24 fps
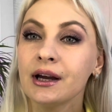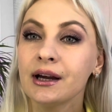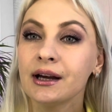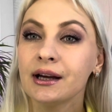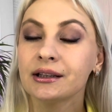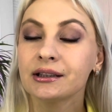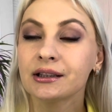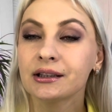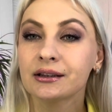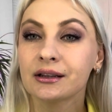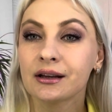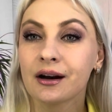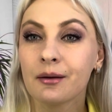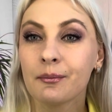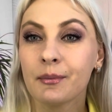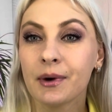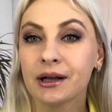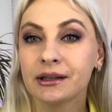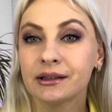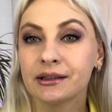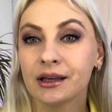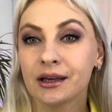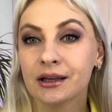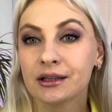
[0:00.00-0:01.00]
Этот
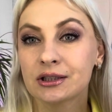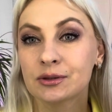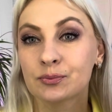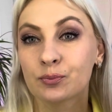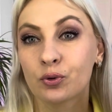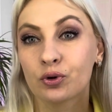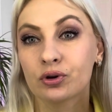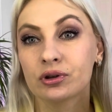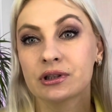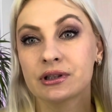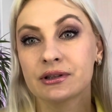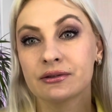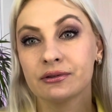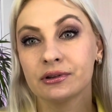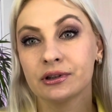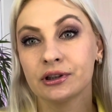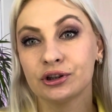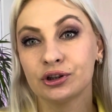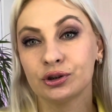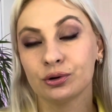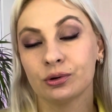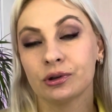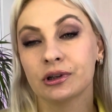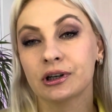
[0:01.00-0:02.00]
аромат я использовала
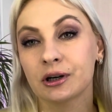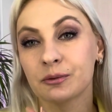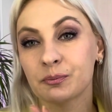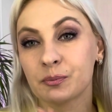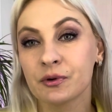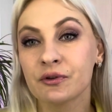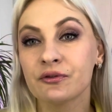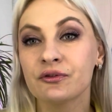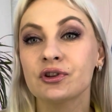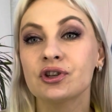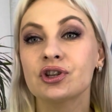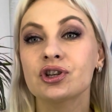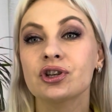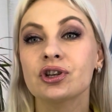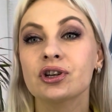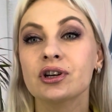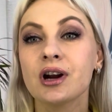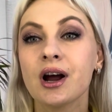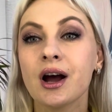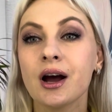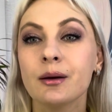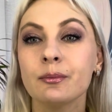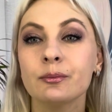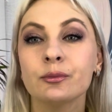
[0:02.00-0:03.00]
только по
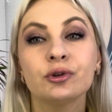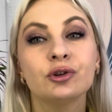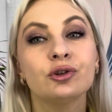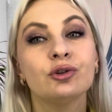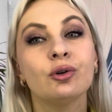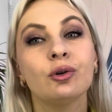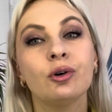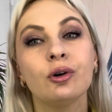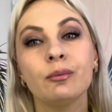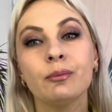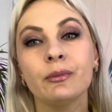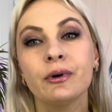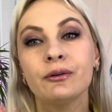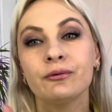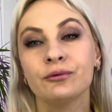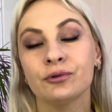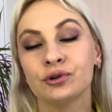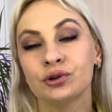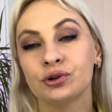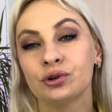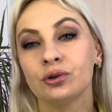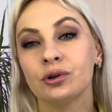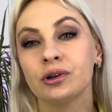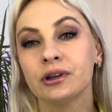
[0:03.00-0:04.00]
вечерам дома,
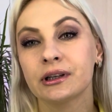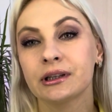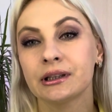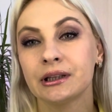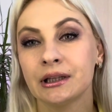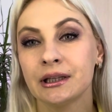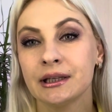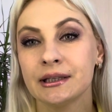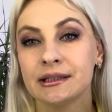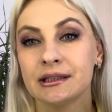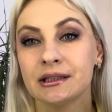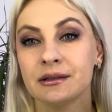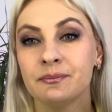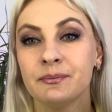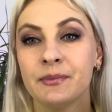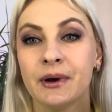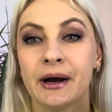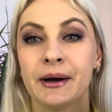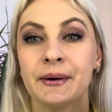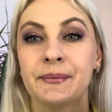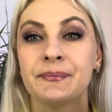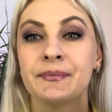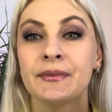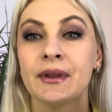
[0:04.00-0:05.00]
вот только для
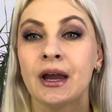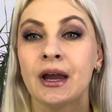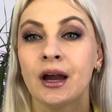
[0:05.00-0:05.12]
себя.